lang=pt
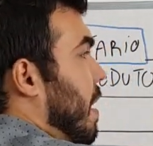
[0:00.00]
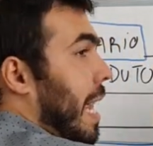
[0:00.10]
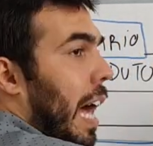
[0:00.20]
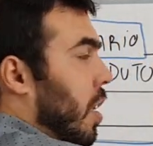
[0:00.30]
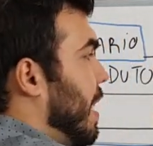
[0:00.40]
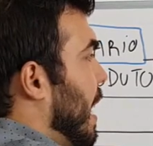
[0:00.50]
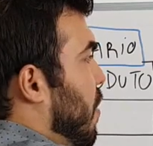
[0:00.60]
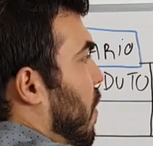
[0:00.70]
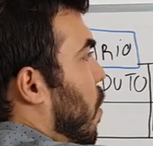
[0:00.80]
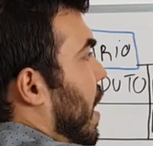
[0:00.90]
Anota
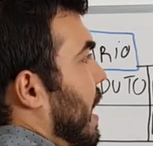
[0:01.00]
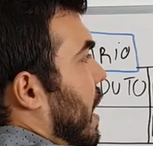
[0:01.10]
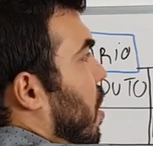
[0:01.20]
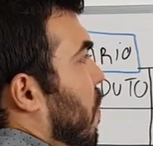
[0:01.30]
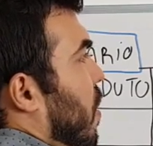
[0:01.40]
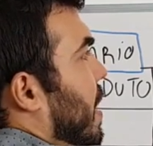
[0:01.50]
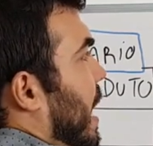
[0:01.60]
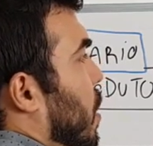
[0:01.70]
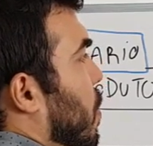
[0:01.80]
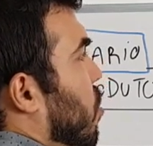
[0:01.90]
isso, foi R$
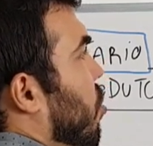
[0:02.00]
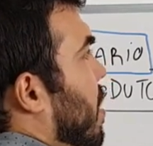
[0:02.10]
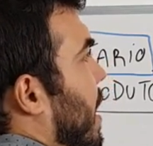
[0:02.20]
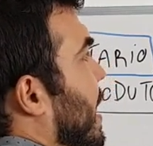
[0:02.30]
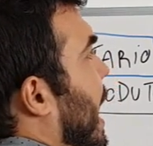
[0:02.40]
49,80 produto de 30